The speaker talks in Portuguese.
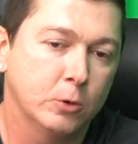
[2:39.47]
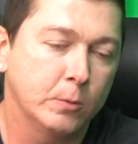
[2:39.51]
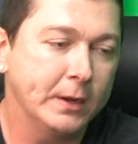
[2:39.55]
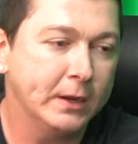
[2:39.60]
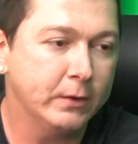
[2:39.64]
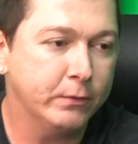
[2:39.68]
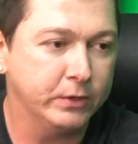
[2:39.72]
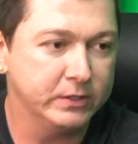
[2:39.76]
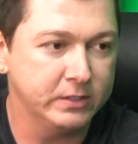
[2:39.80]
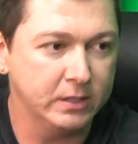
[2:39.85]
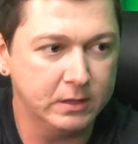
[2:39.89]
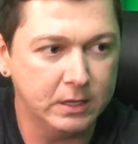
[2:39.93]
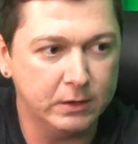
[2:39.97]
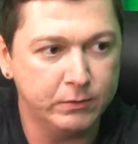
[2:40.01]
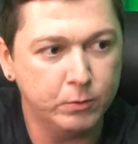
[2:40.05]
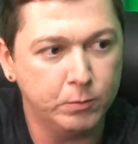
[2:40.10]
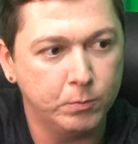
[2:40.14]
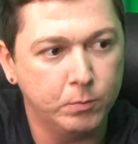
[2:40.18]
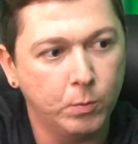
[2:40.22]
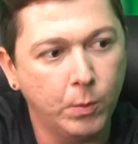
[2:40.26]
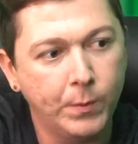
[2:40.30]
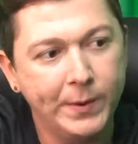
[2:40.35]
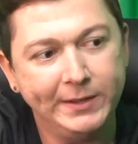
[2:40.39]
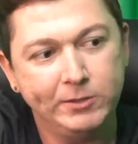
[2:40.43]
Como é que foi? Você teve um
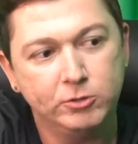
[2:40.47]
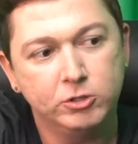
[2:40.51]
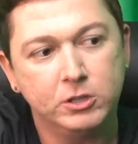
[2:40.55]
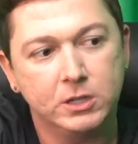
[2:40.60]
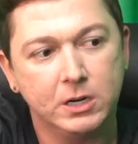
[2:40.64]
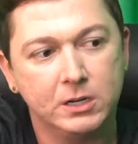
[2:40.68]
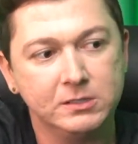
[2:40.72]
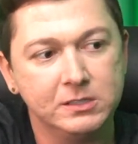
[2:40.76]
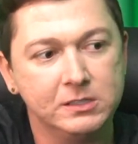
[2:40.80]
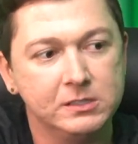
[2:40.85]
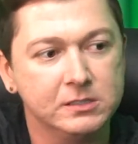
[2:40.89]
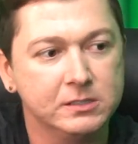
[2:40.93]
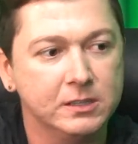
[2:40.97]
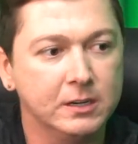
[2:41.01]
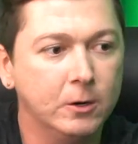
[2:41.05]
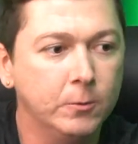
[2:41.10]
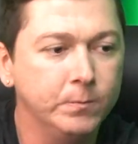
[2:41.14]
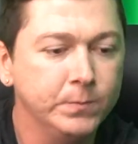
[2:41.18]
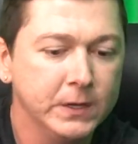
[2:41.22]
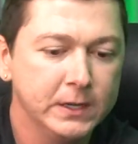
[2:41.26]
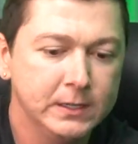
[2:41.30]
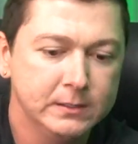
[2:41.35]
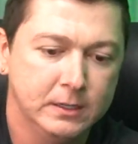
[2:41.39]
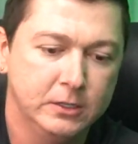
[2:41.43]
momento de transição,
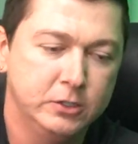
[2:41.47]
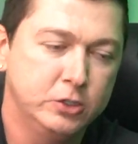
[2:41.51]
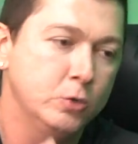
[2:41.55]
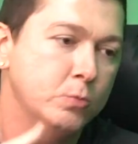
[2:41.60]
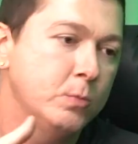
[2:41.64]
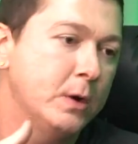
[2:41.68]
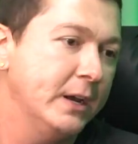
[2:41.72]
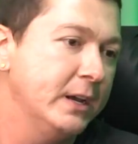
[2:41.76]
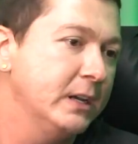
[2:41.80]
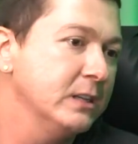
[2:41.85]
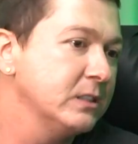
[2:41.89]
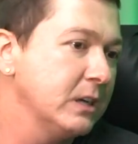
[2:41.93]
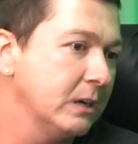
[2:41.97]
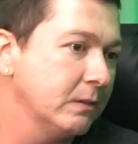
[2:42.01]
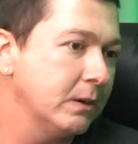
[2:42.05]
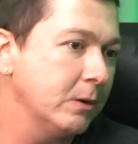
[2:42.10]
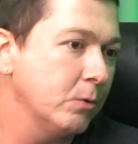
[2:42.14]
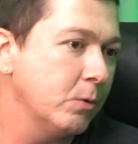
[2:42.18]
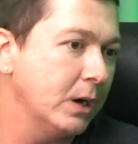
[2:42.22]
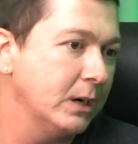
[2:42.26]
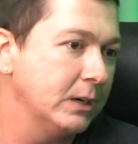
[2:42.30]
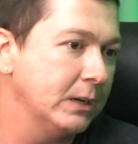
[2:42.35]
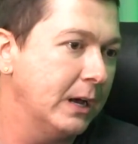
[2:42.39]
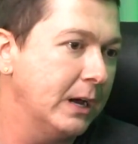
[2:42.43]
você tinha uma reserva
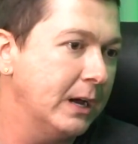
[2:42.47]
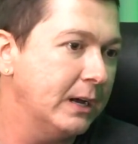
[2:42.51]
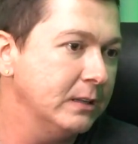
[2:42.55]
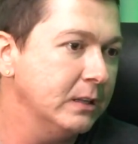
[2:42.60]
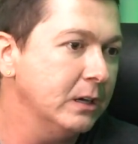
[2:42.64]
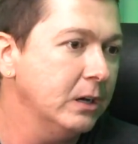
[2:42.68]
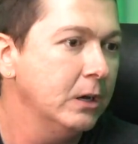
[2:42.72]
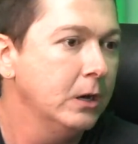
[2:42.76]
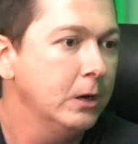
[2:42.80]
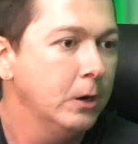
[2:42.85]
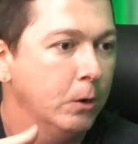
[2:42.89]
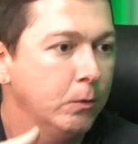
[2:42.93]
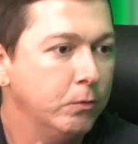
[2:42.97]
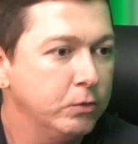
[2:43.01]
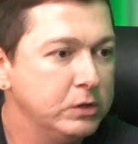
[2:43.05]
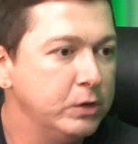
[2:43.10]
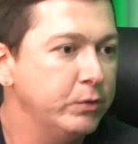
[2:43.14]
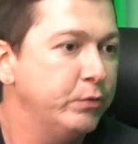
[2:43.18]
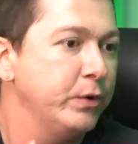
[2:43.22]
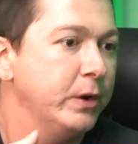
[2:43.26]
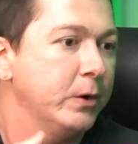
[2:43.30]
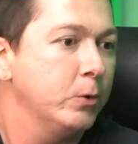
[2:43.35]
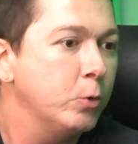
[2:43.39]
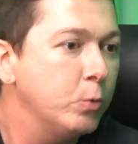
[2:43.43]
guardada, ou você
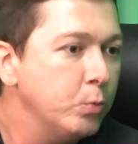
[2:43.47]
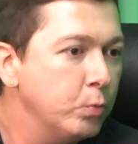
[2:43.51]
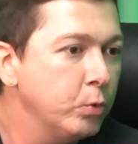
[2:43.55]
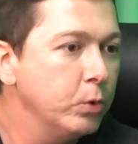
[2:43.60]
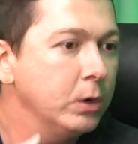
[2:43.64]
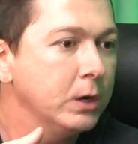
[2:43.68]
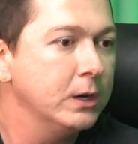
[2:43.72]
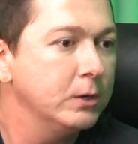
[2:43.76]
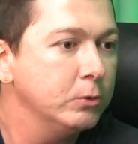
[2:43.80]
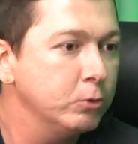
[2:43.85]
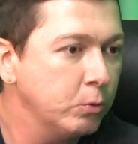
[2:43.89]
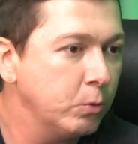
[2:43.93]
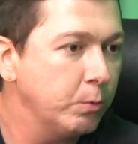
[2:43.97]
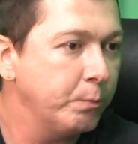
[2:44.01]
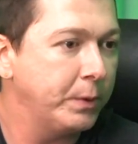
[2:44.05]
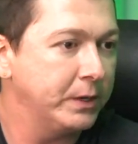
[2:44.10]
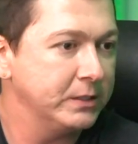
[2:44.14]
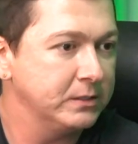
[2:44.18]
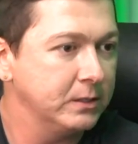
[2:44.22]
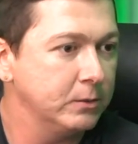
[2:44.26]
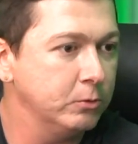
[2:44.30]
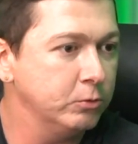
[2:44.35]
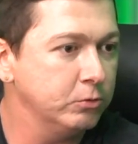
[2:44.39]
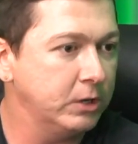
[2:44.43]
foi acumulando
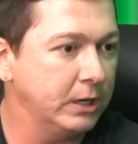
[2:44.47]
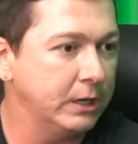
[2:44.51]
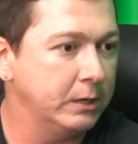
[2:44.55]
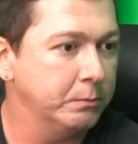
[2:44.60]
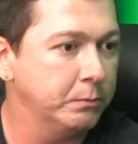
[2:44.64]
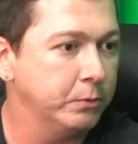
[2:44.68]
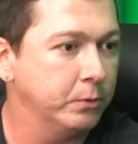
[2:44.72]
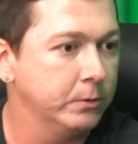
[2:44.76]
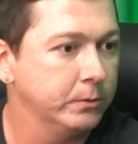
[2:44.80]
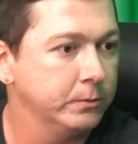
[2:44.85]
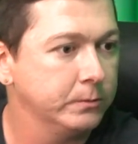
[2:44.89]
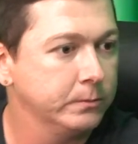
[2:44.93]
passando o tempo?